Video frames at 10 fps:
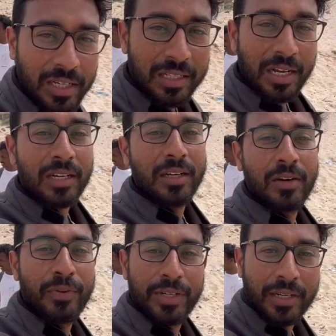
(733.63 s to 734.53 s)
था इसका
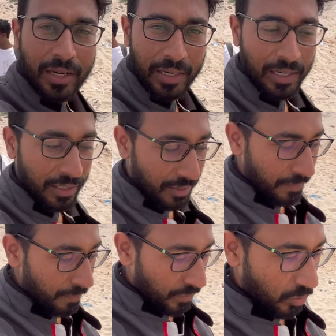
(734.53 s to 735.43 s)
फिशिंग करना
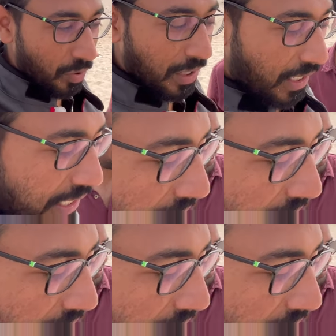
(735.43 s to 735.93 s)
तो अंकल ये